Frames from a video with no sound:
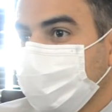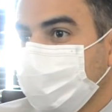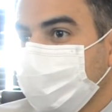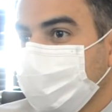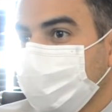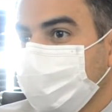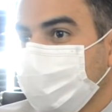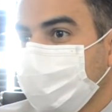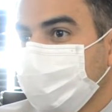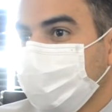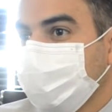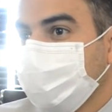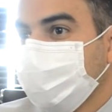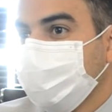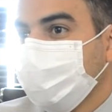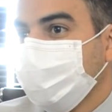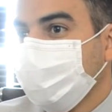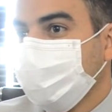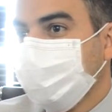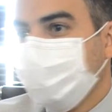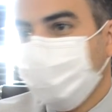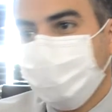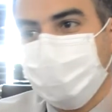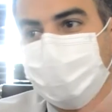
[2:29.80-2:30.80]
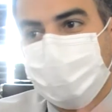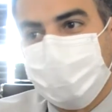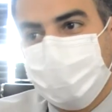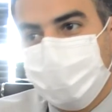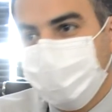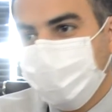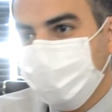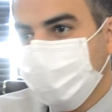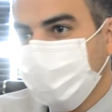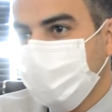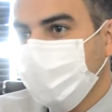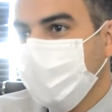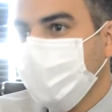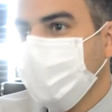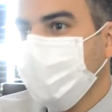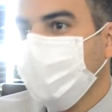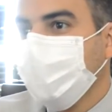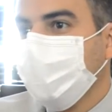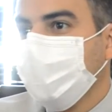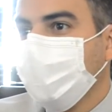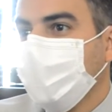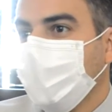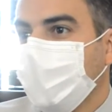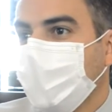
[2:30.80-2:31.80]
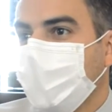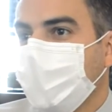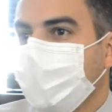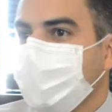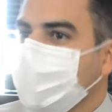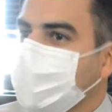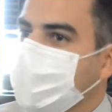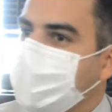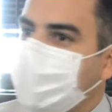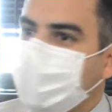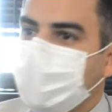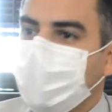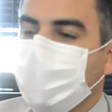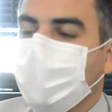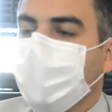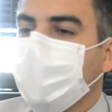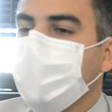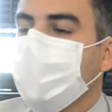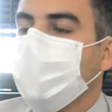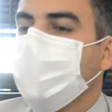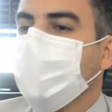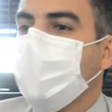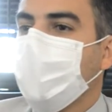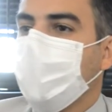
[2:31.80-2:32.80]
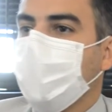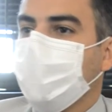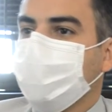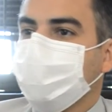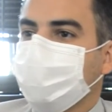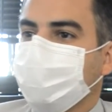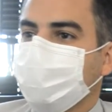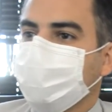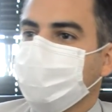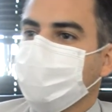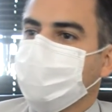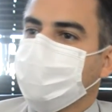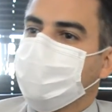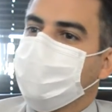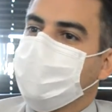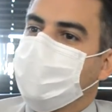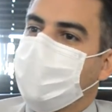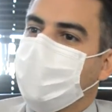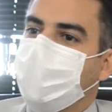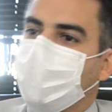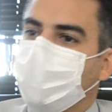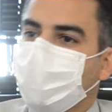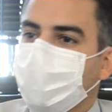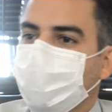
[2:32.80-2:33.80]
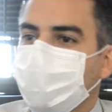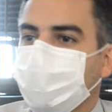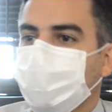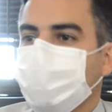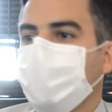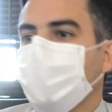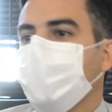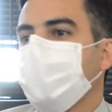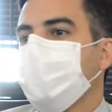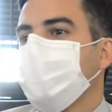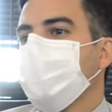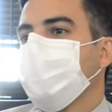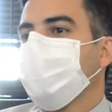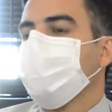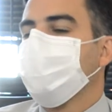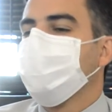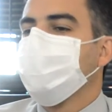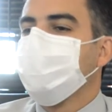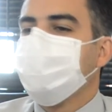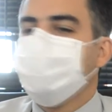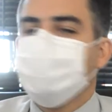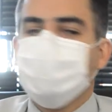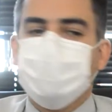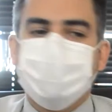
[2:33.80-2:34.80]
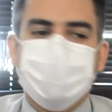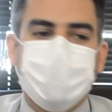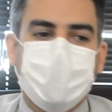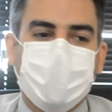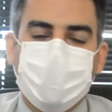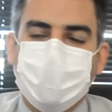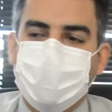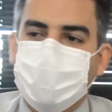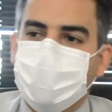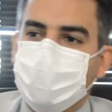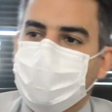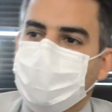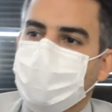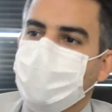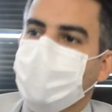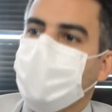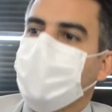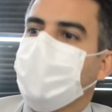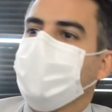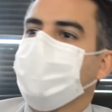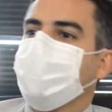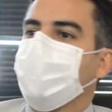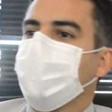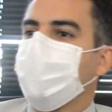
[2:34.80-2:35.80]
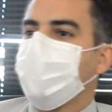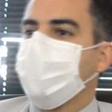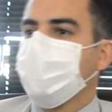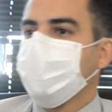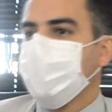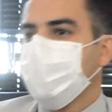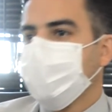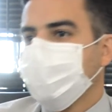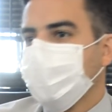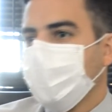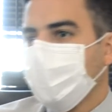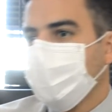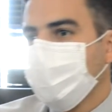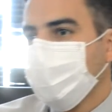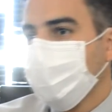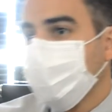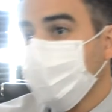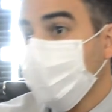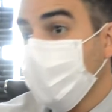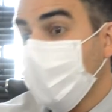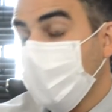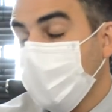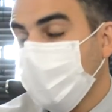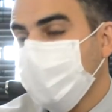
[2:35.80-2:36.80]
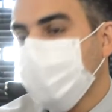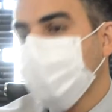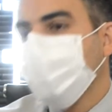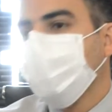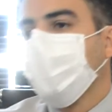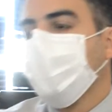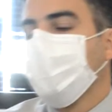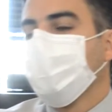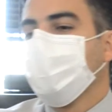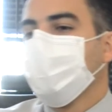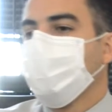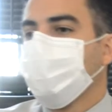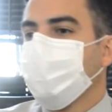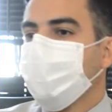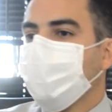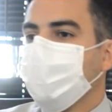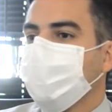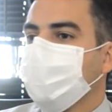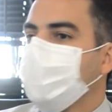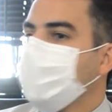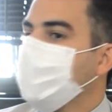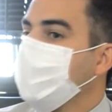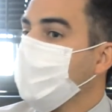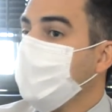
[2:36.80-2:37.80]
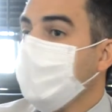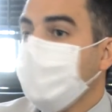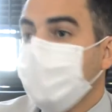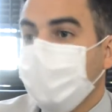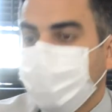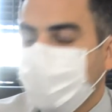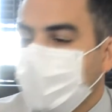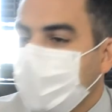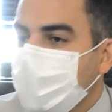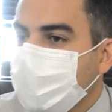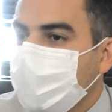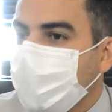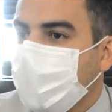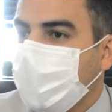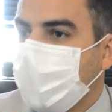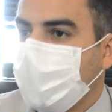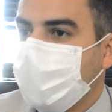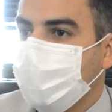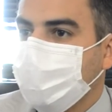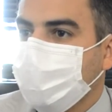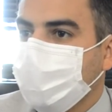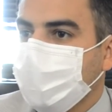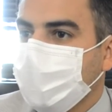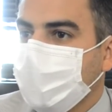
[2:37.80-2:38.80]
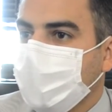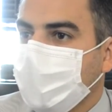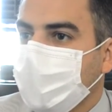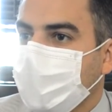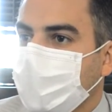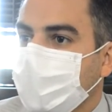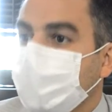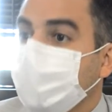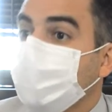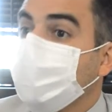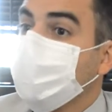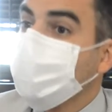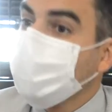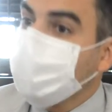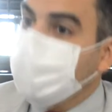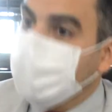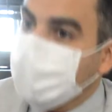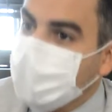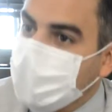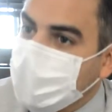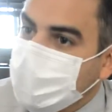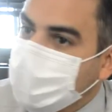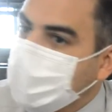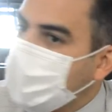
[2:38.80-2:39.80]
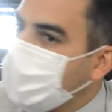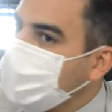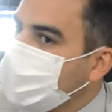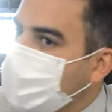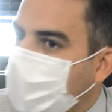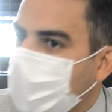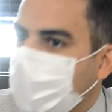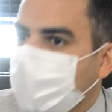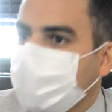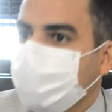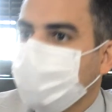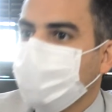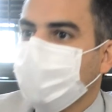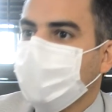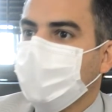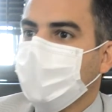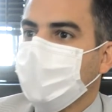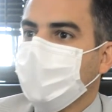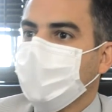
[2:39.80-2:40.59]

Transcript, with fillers: Uma pessoa fica só no monitoramento. Entendeu? Só teve aquele gasto. Você já economizou aqui com o vigia, já economizou com a dobra dele, já economizou com adicional noturno e por aí vai. E tudo isso alinhado.